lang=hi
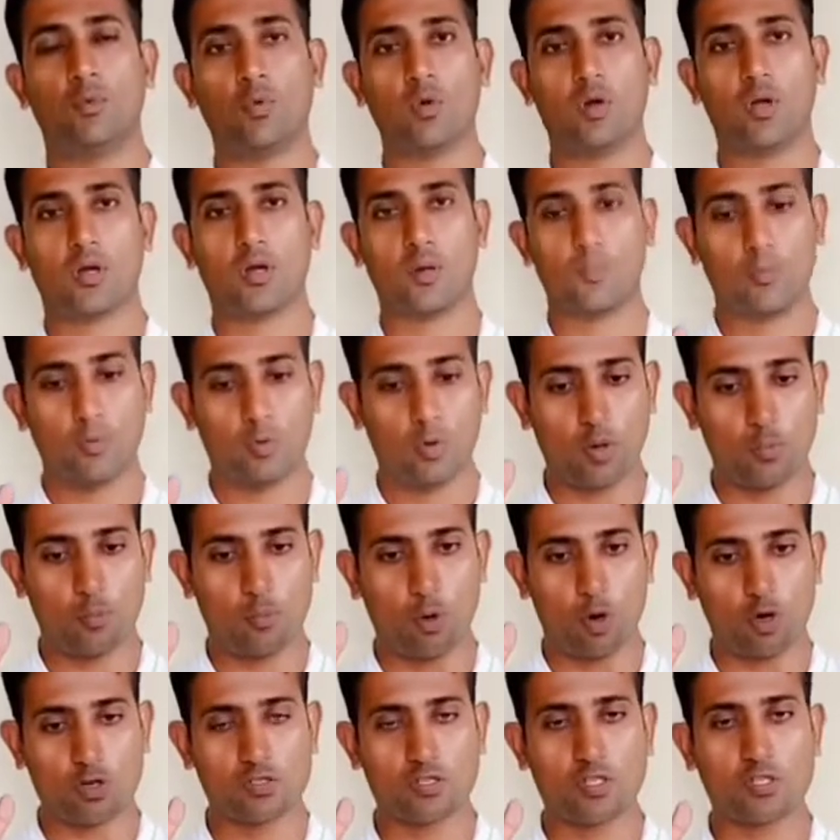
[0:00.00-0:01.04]
पूरा का पूरा
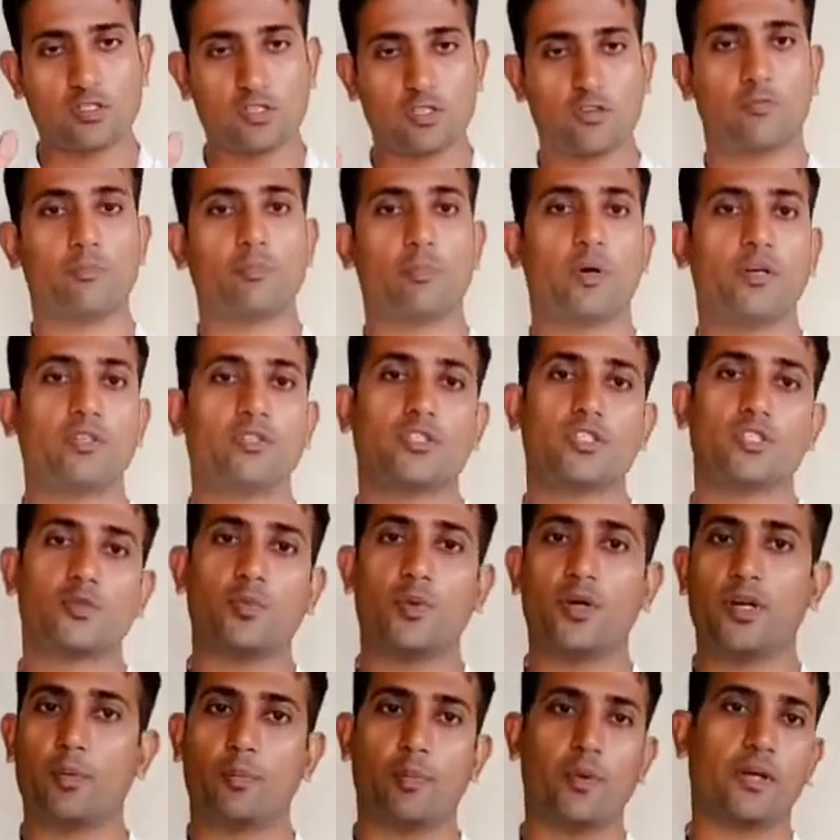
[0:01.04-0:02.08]
बॉक्सिंग सिर्फ पंचेस
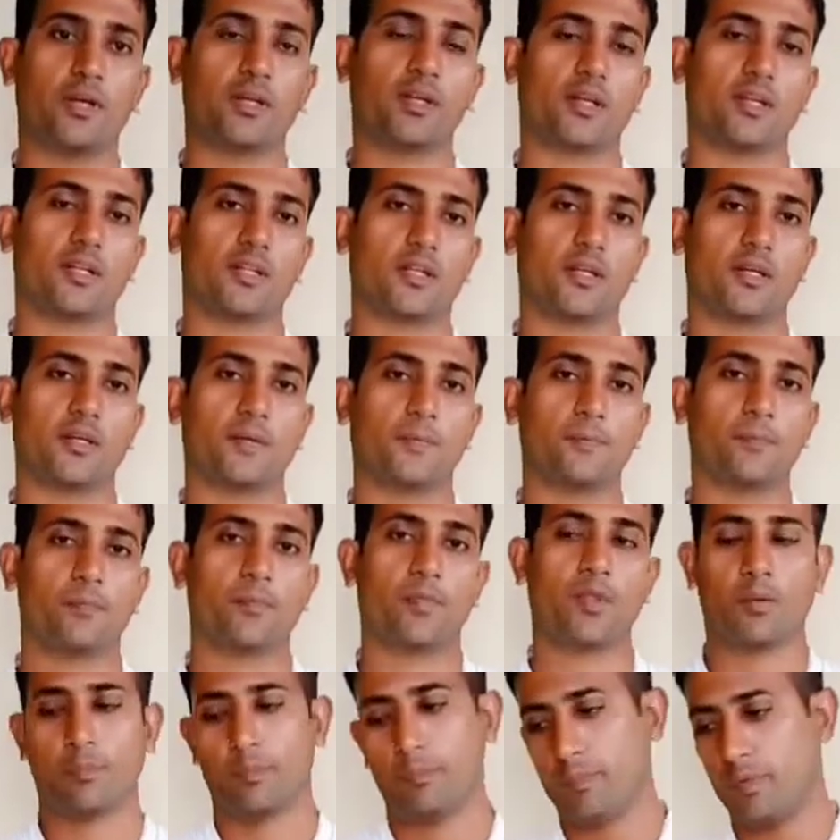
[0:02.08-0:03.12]
पे डिपेंड करता है
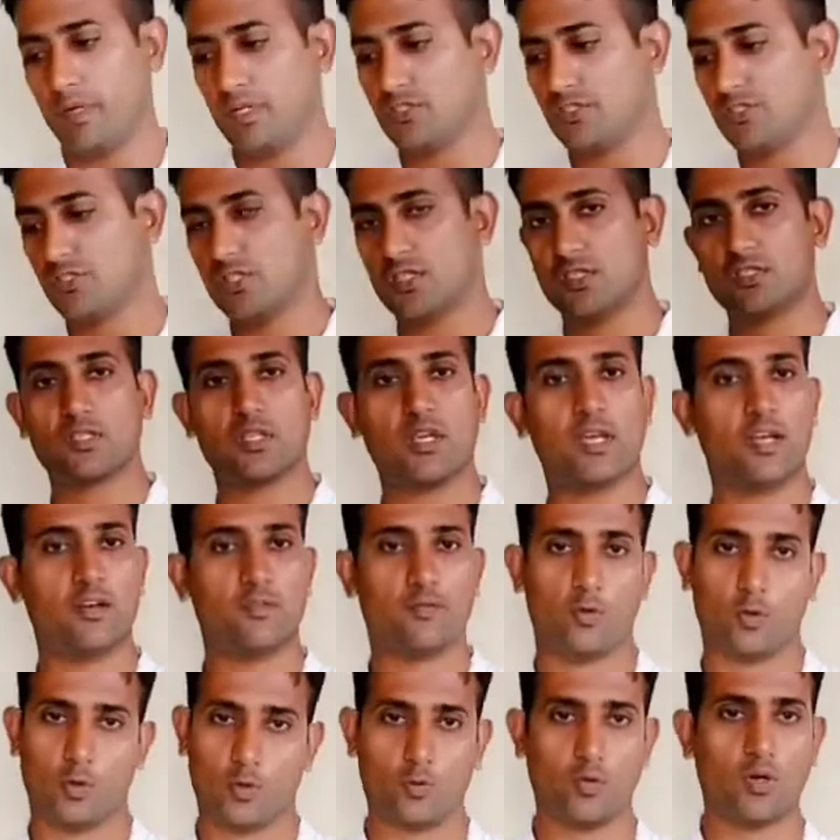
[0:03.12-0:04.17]
पंचेस
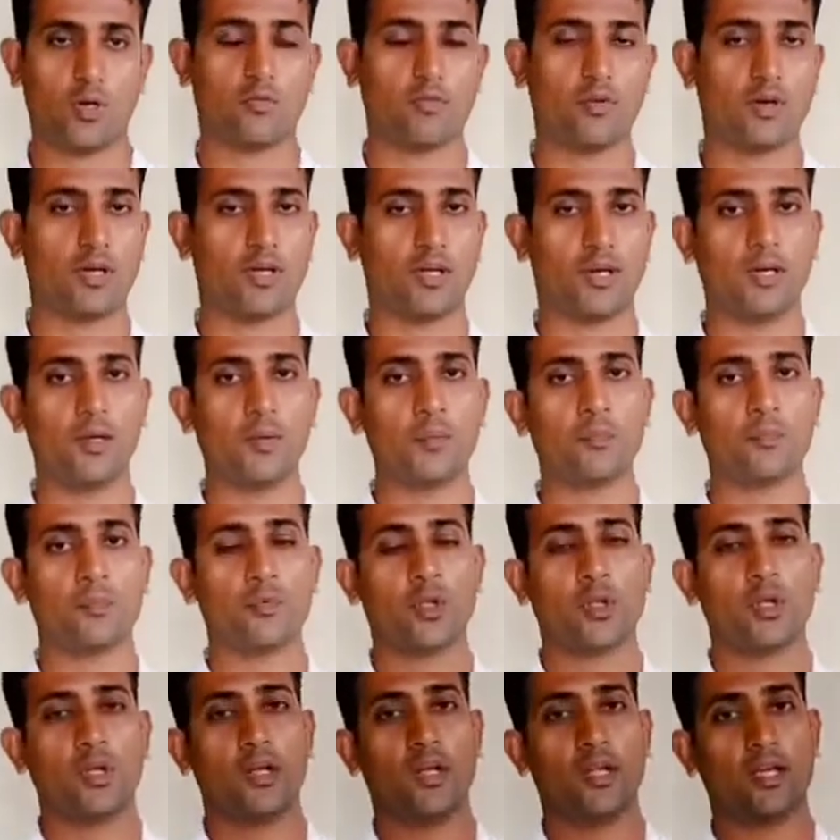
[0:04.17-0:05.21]
एंड फुटवर्क वगैरह
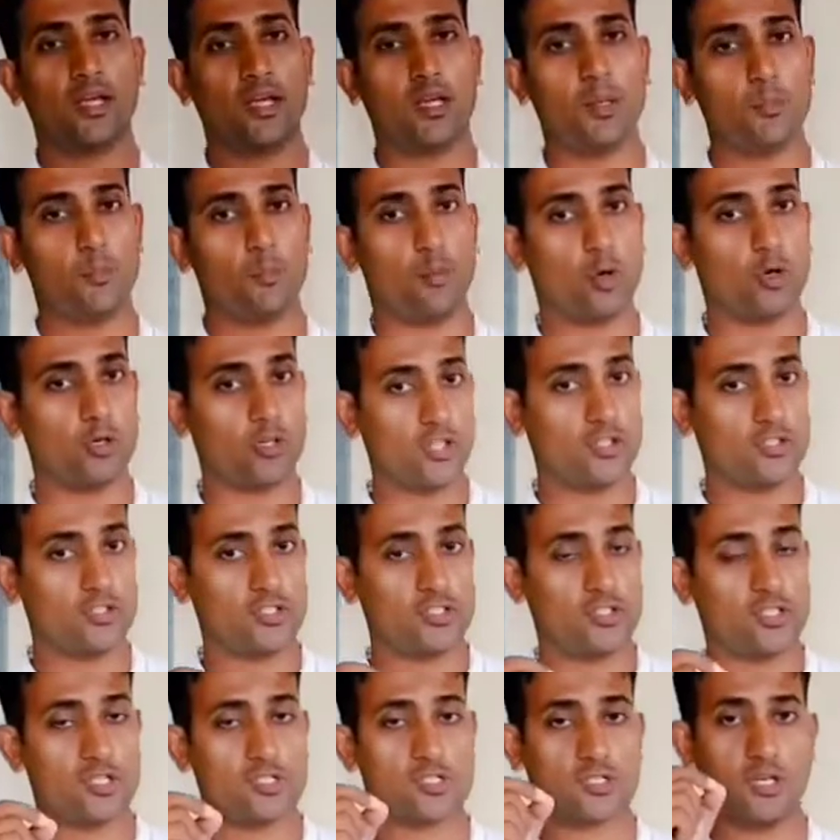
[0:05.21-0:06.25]
लेकिन इंपॉर्टेंट
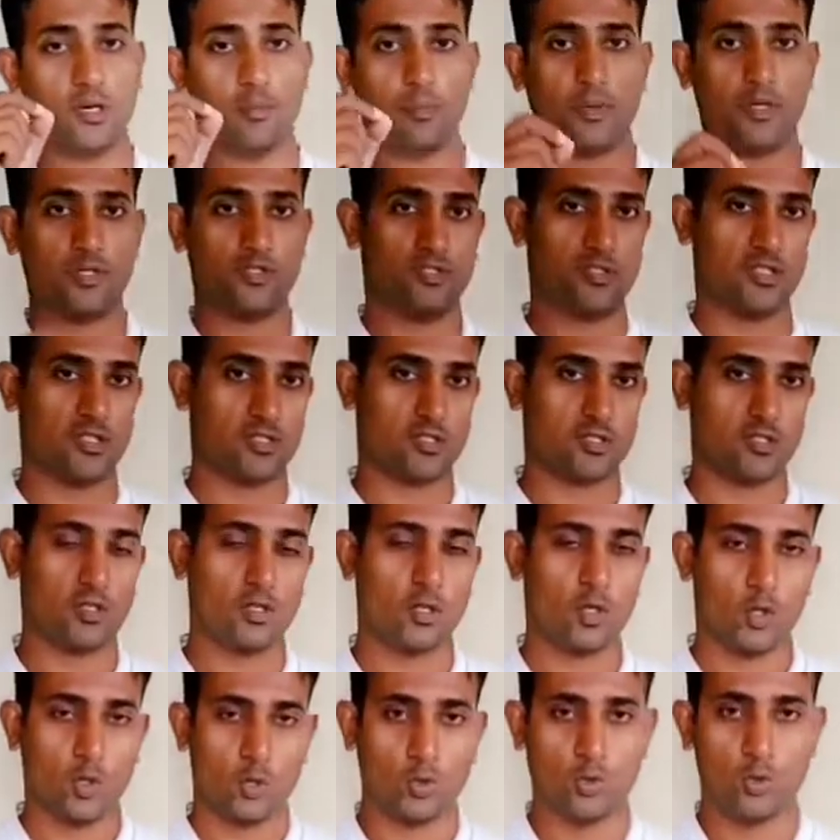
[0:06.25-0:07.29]
चीज़ है इसका पंचेस
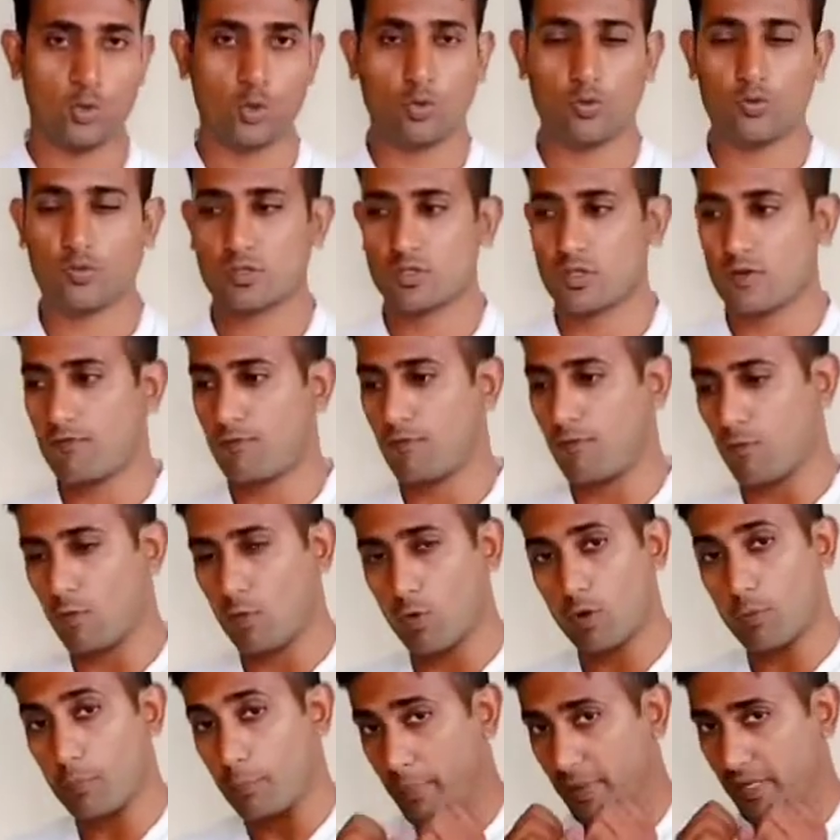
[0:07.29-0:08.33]
जो इसके
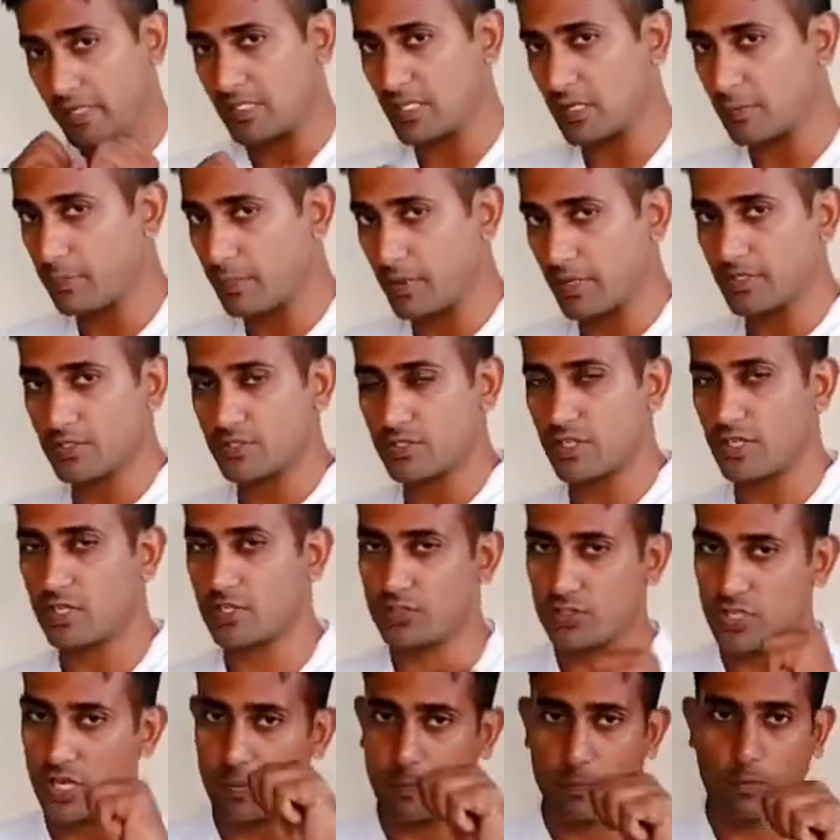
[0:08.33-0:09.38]
फोर बेसिक पंच
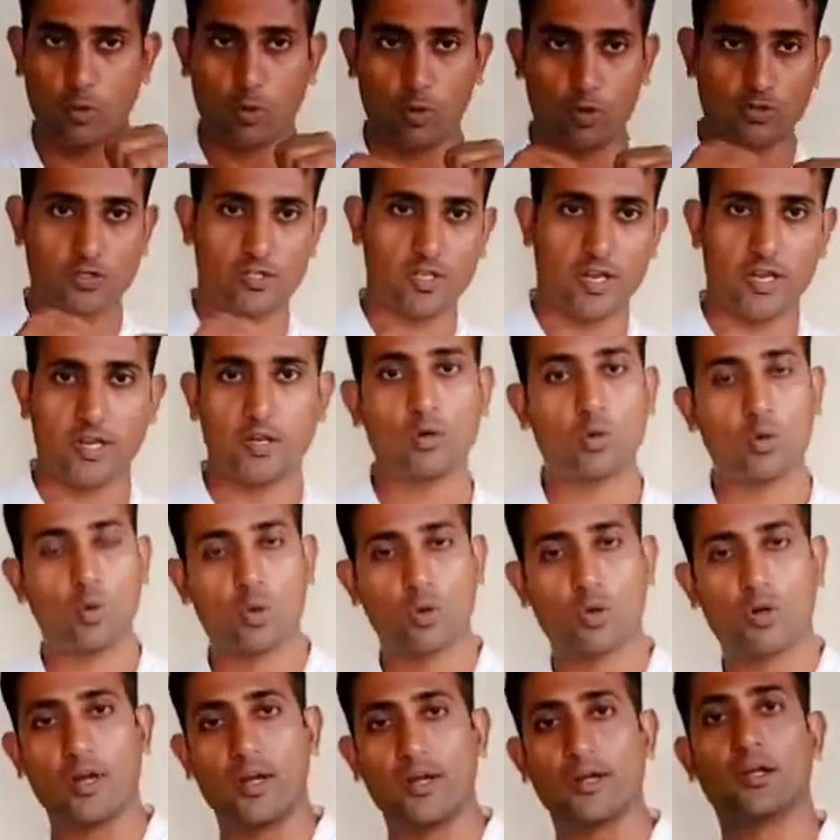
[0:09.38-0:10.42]
है जैप क्रॉस एंड
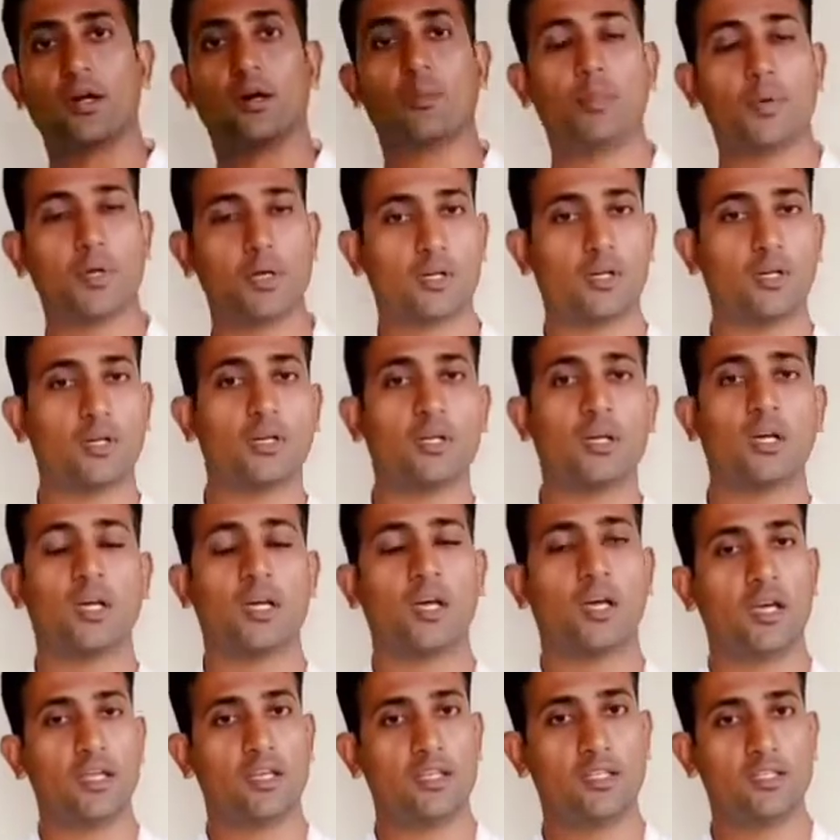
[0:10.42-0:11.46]
हुक एंड अपर
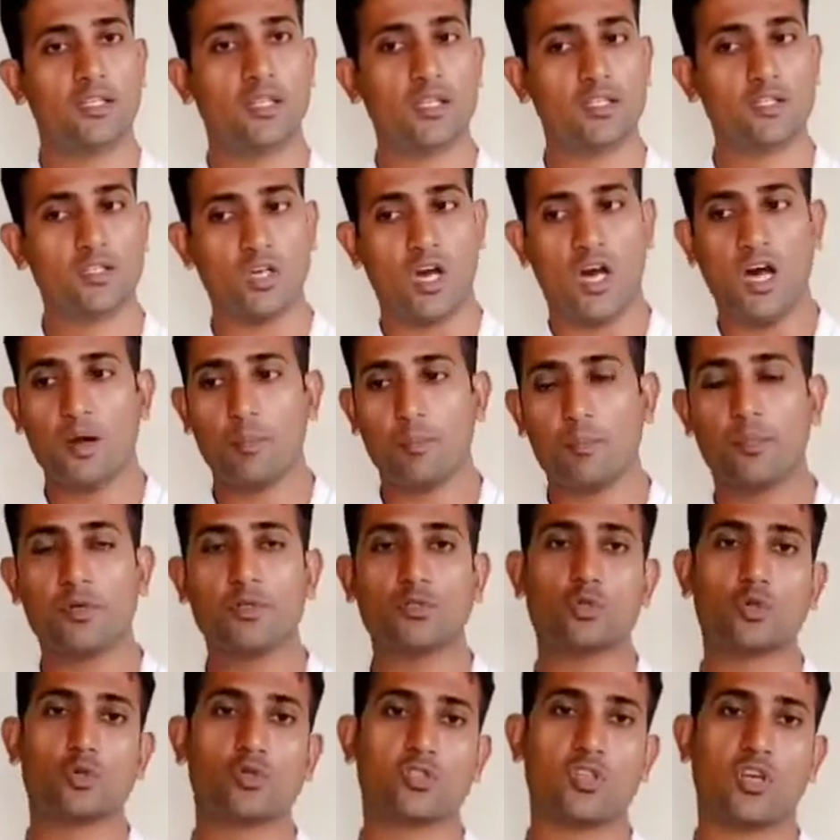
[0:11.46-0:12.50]
कट ये चार
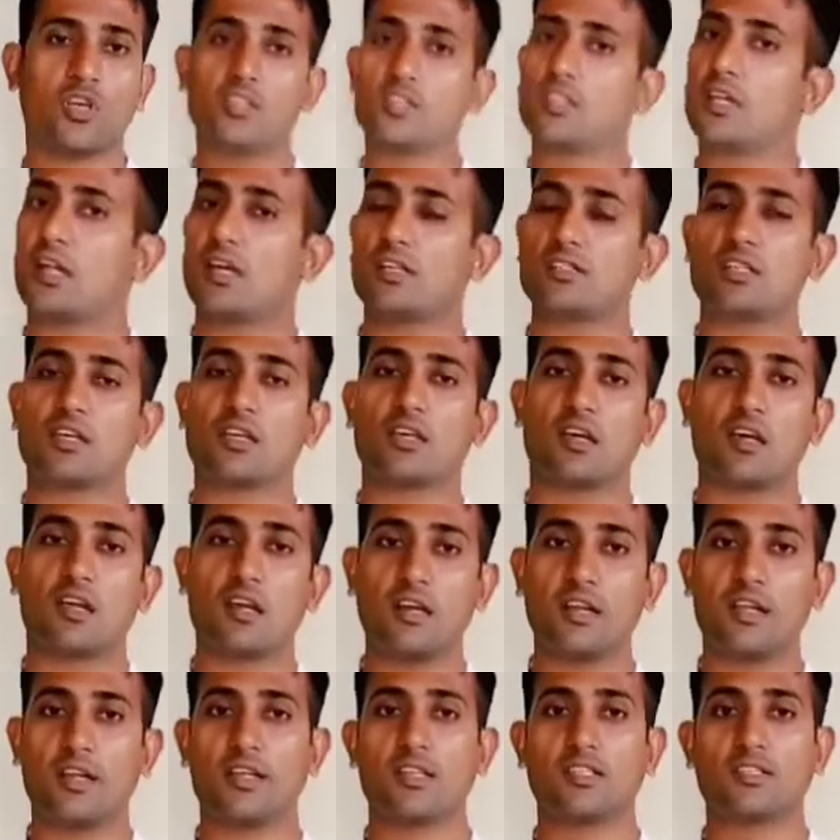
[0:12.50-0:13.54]
पंच को सही तरह से
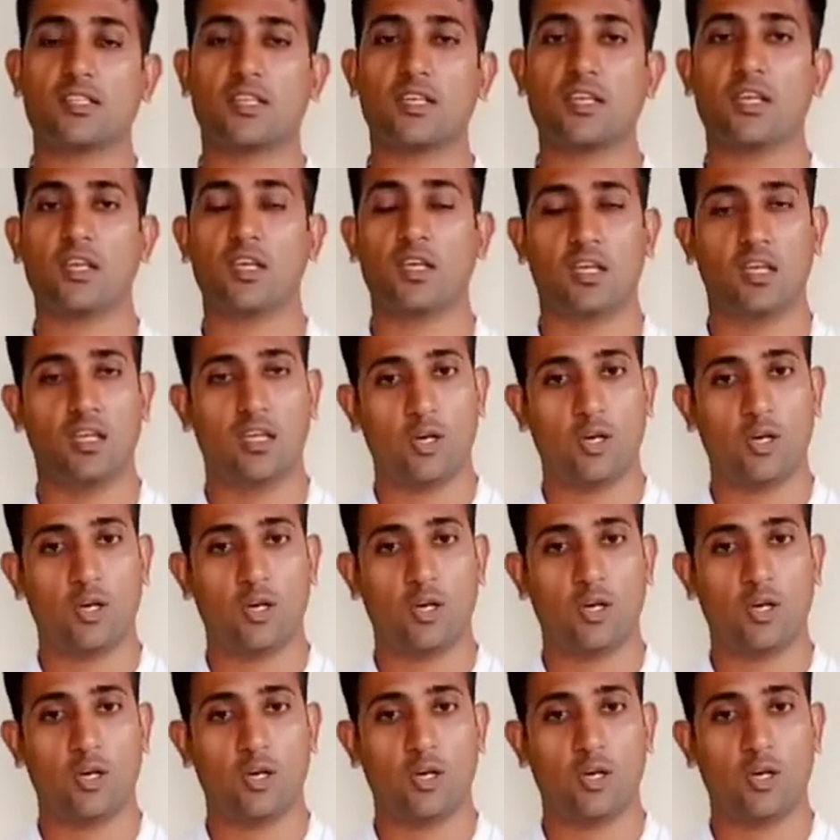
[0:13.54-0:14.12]
कर लेने से